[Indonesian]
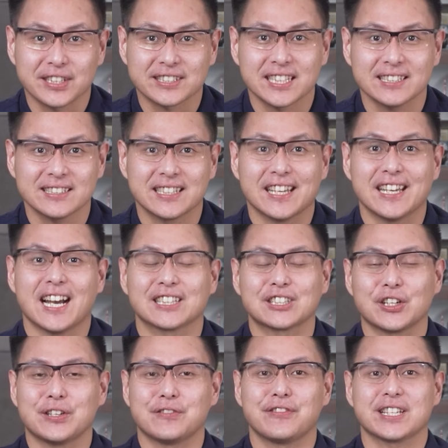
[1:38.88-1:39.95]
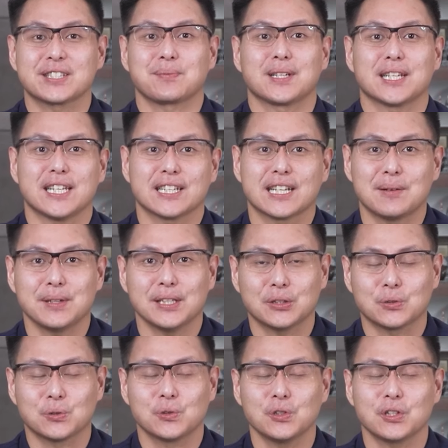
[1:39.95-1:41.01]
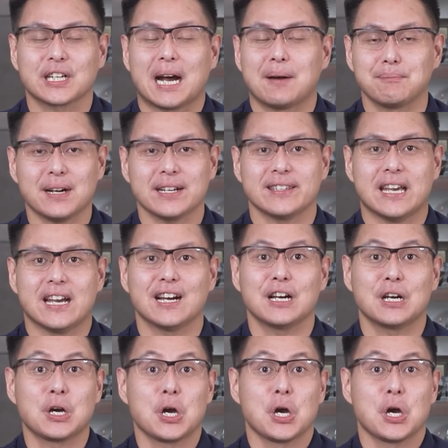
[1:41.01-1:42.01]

investasi atau investment income itu gampangnya